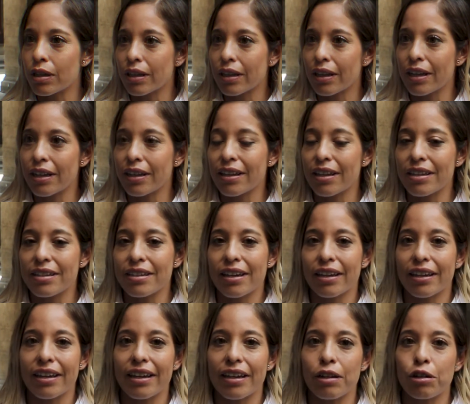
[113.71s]
atletas,
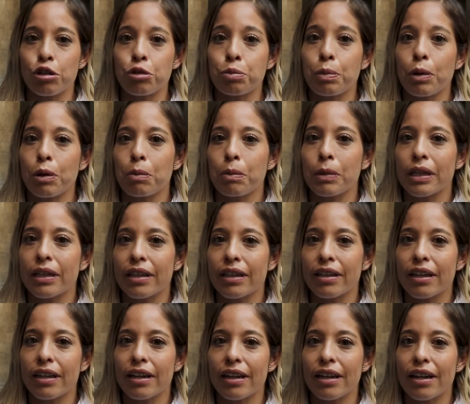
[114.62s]
ya que nos permite
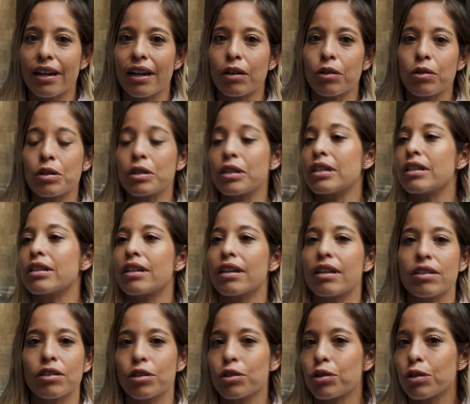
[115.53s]
tener la
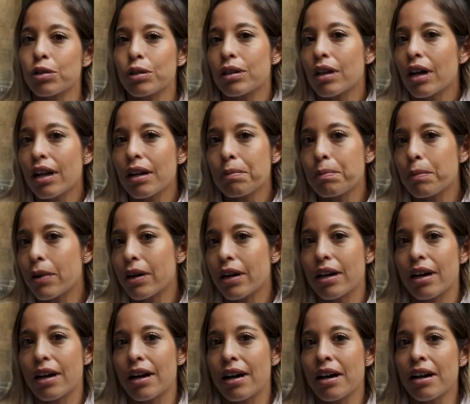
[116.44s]
concentración total
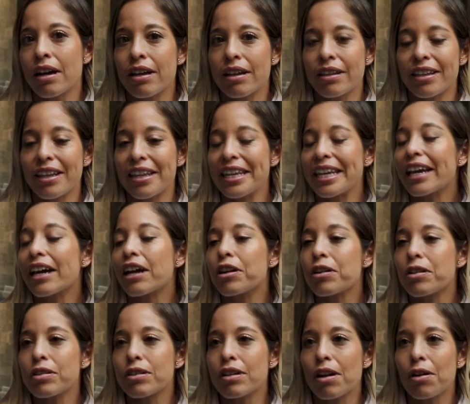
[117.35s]
para
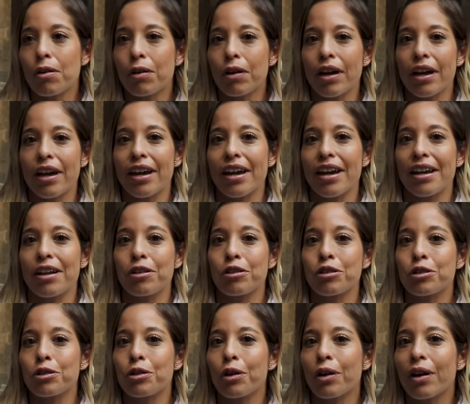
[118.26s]
dedicarnos a lo que
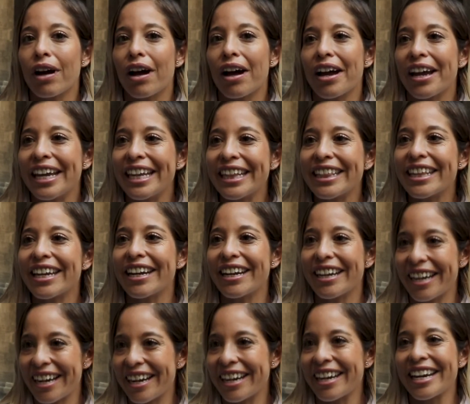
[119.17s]
nos toca,
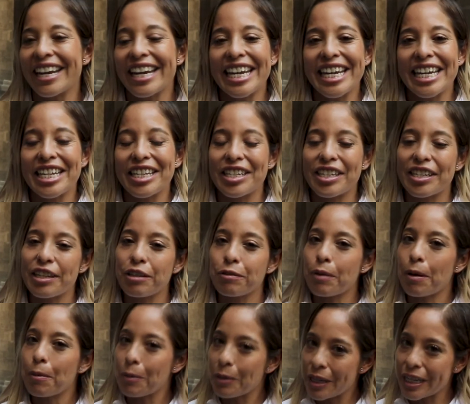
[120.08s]
entrenar. Entonces
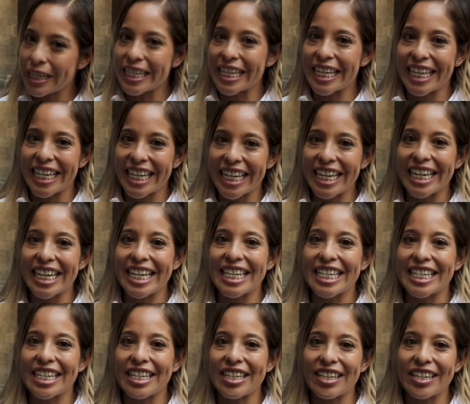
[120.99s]
vamos a seguir en
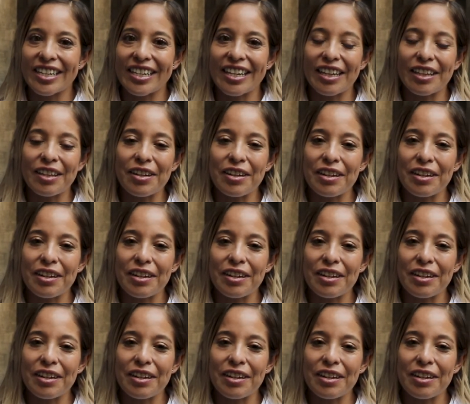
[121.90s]
el Centro de Alto